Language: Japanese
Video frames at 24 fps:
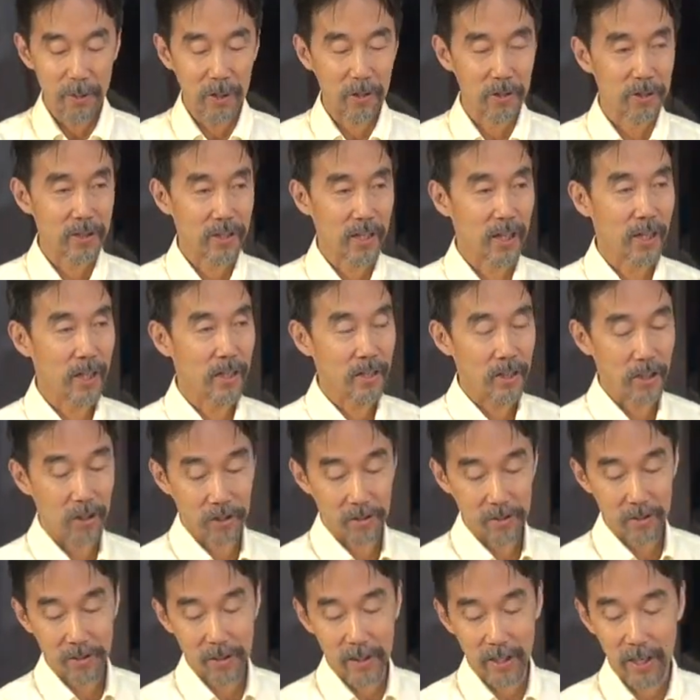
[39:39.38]
神の力に
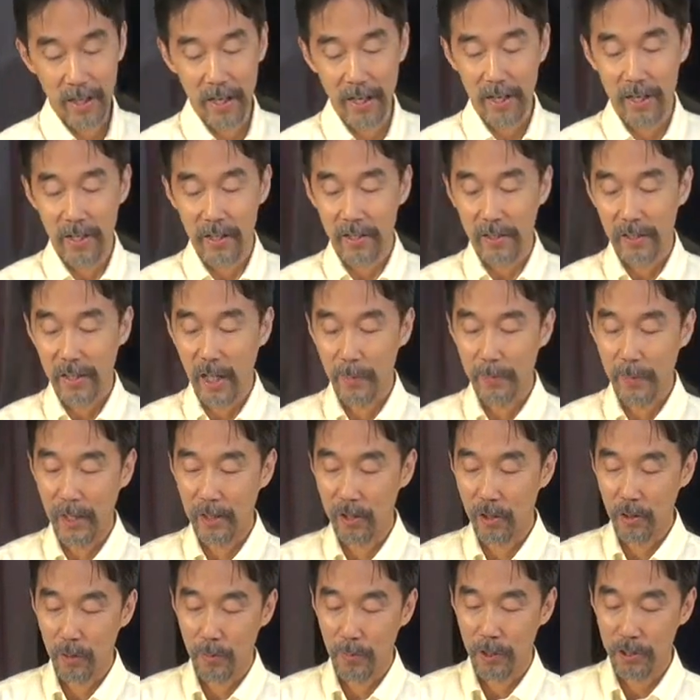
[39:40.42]
よって
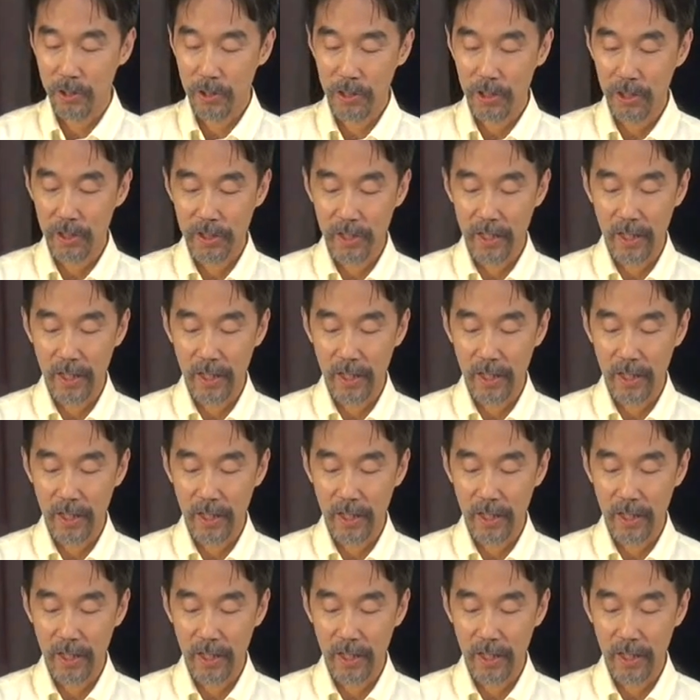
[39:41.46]
玉のを用い